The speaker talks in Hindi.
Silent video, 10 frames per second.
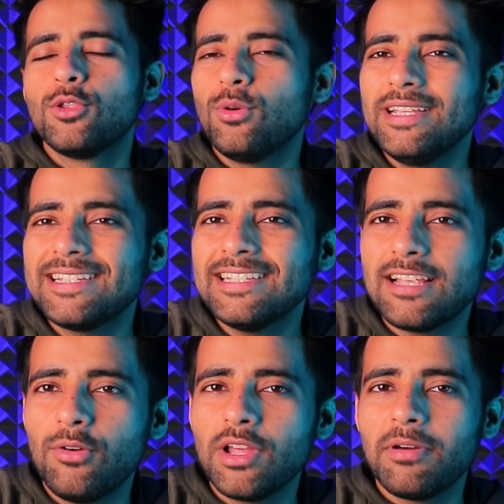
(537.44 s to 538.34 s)
तो इसकी
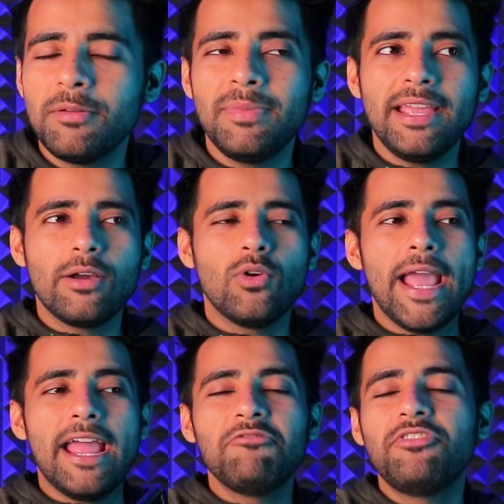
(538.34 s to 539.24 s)
साउंड के बारे में ये कहूँगा
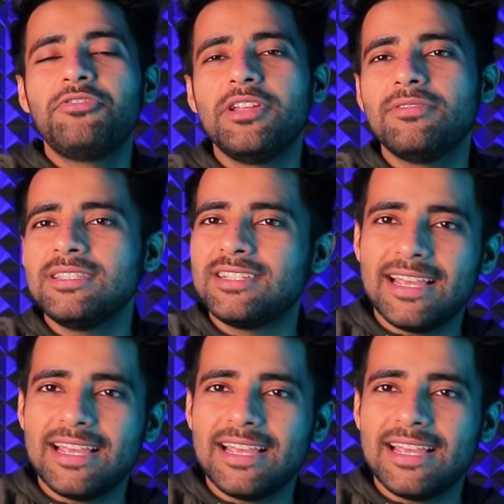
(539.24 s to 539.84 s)
एम फिफ्टी वन